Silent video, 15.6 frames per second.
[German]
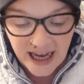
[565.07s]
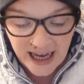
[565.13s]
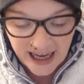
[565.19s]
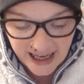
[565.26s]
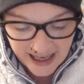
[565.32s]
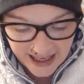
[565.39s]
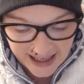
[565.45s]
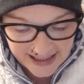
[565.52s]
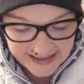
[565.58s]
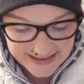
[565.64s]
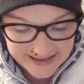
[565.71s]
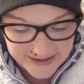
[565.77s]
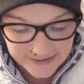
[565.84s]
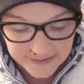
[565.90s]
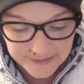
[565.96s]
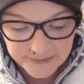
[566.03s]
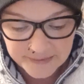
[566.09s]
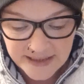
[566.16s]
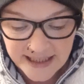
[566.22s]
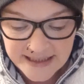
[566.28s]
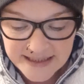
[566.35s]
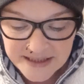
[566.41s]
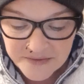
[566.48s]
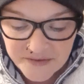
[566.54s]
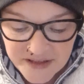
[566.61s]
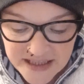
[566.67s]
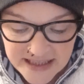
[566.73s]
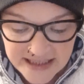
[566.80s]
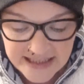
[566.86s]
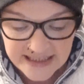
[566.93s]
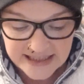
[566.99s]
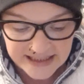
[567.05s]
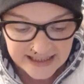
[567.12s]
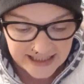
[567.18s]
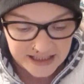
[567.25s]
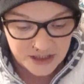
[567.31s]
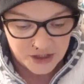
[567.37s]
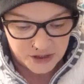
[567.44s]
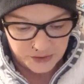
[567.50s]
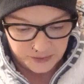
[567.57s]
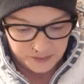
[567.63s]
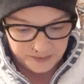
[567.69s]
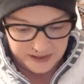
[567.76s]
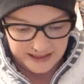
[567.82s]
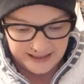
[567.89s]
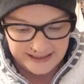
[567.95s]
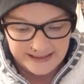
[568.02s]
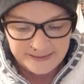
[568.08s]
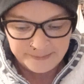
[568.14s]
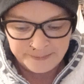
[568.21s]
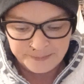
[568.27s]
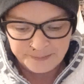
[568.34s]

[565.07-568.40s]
Also, jetzt wisst ihr das schon mal.